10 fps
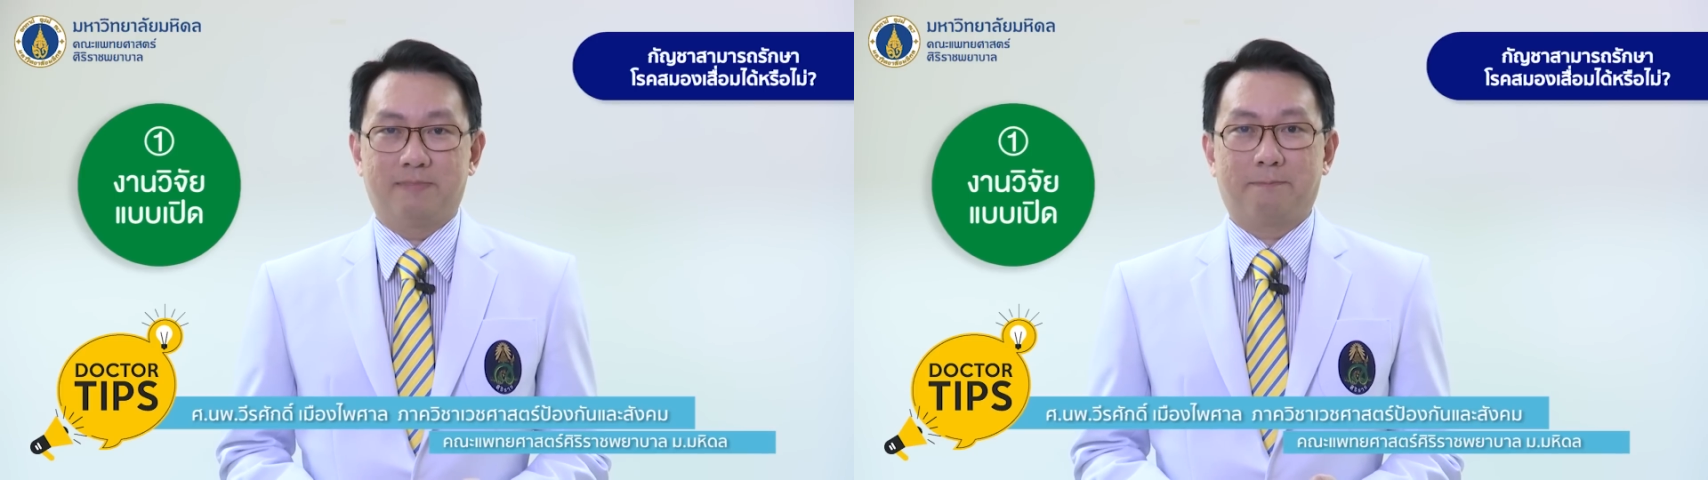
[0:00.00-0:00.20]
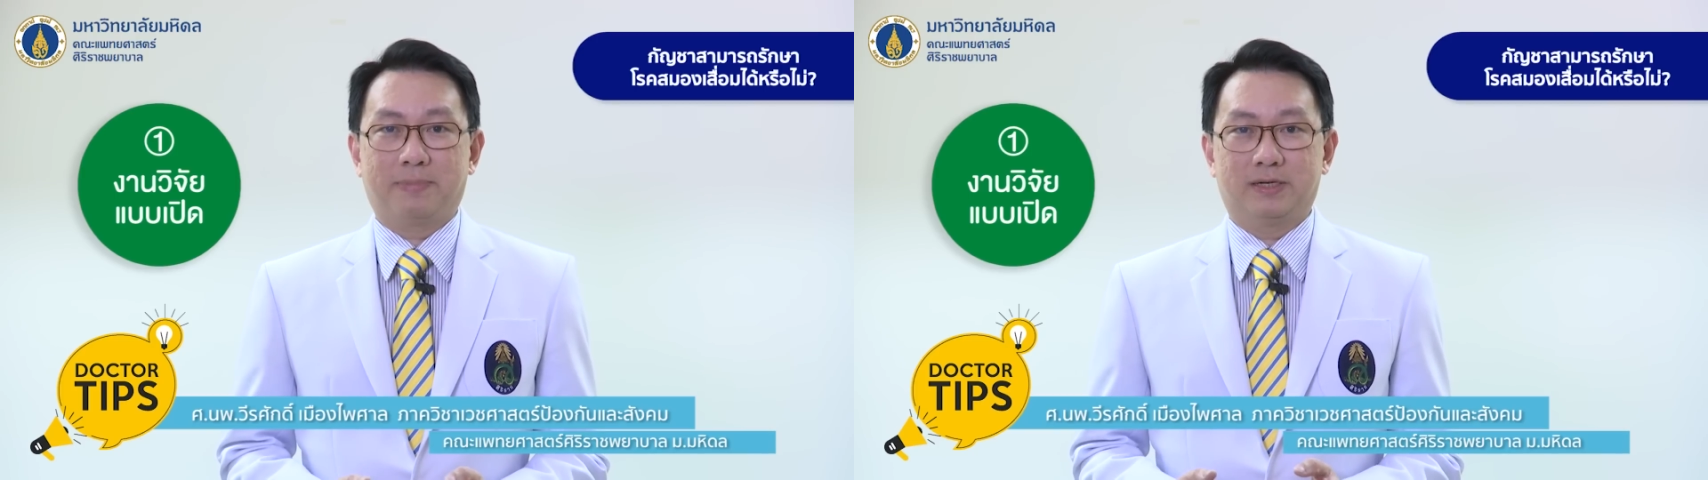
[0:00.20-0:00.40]

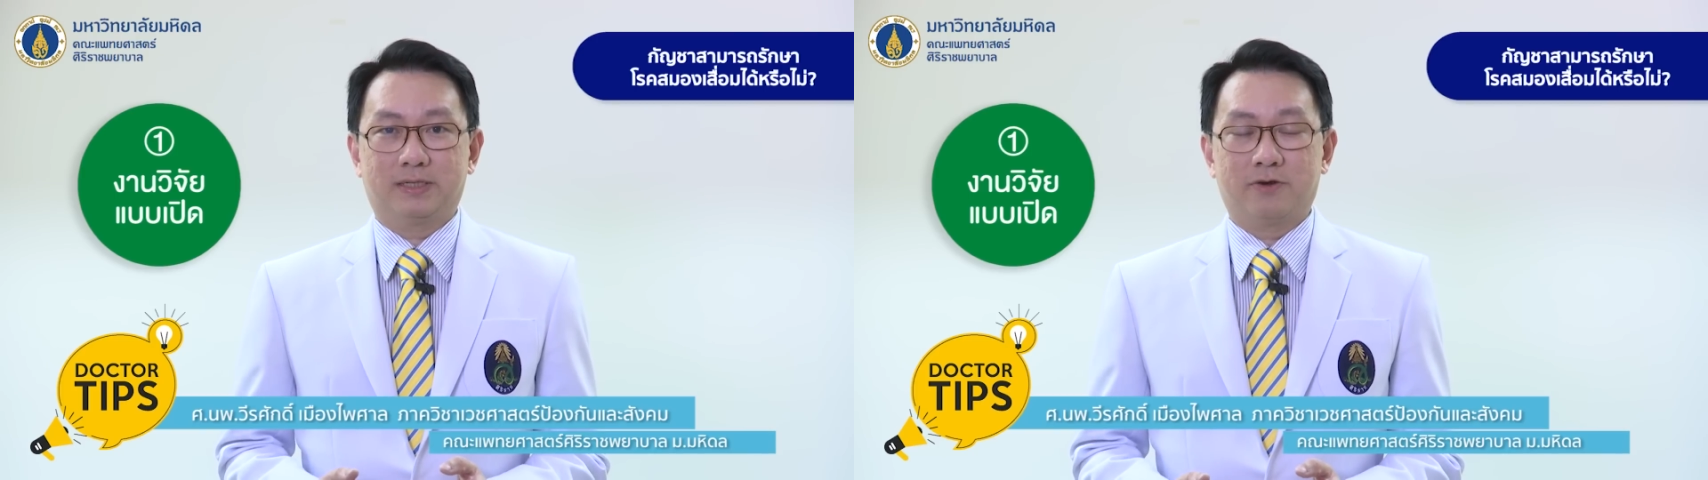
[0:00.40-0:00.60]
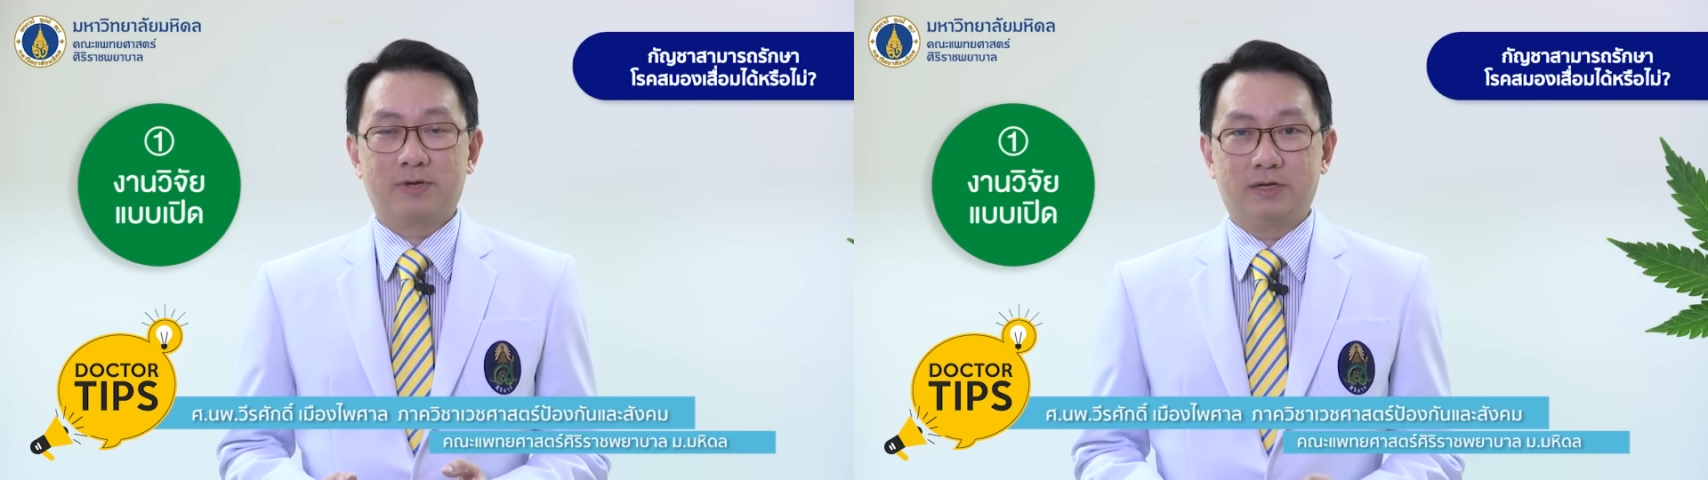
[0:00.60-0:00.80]
แบบเปิด
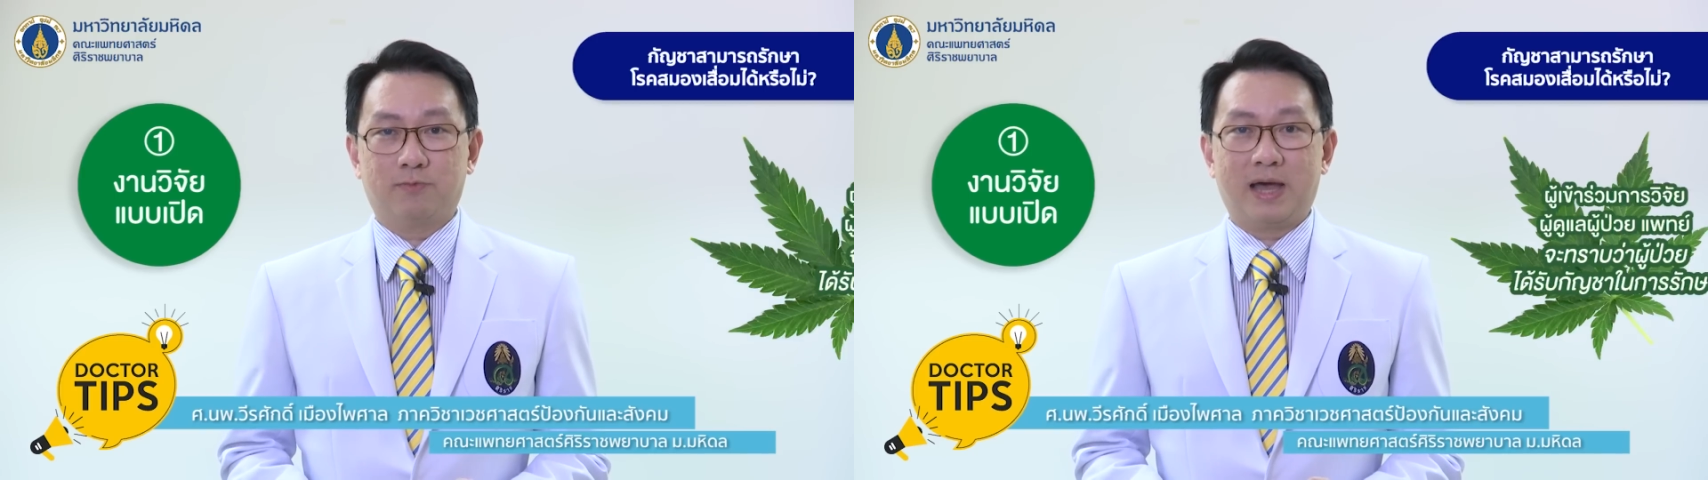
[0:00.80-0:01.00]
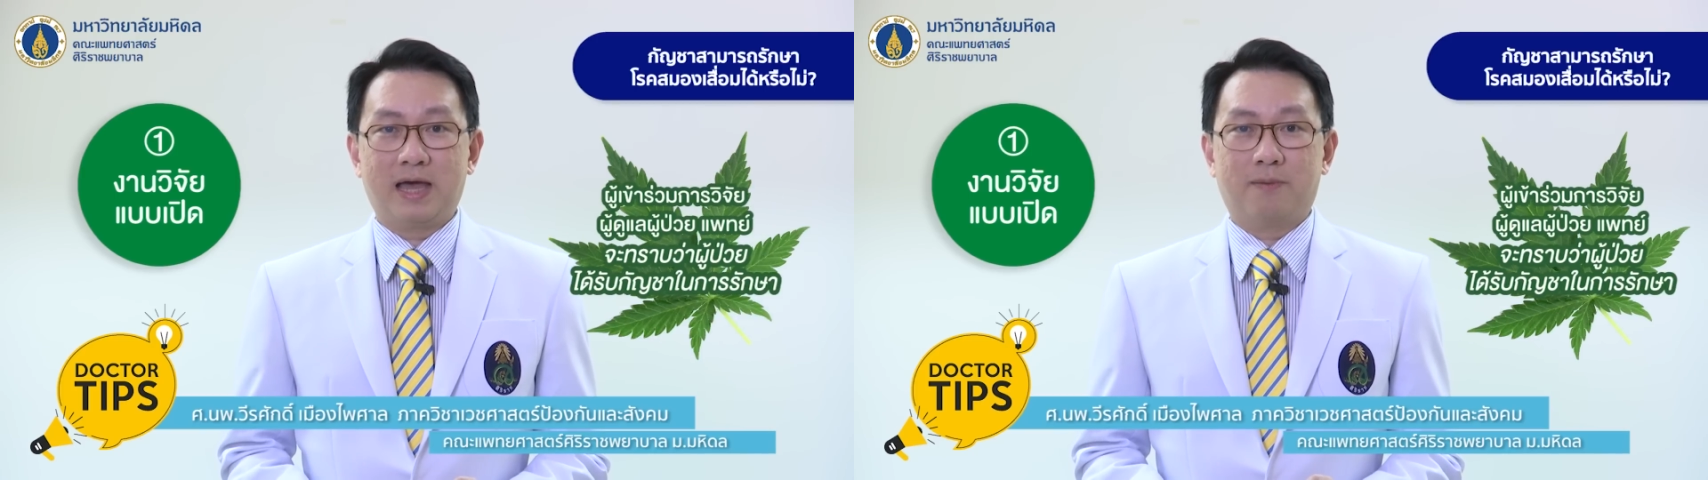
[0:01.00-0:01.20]
ก็คื
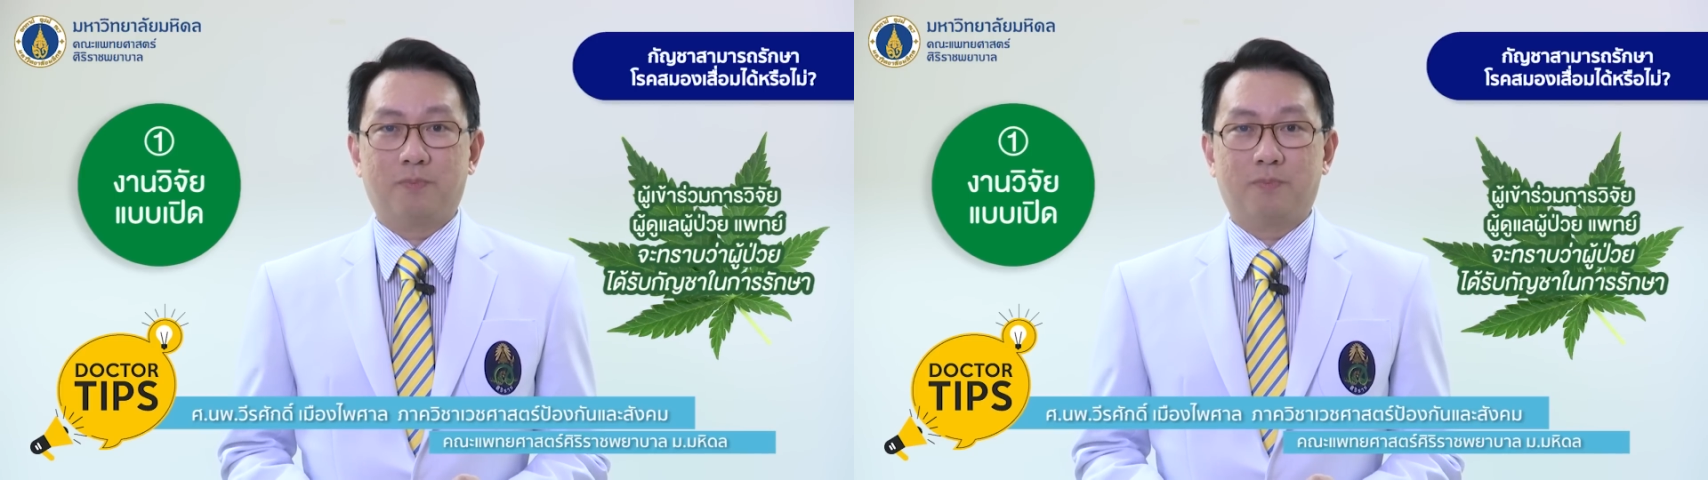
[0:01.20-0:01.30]
อว่า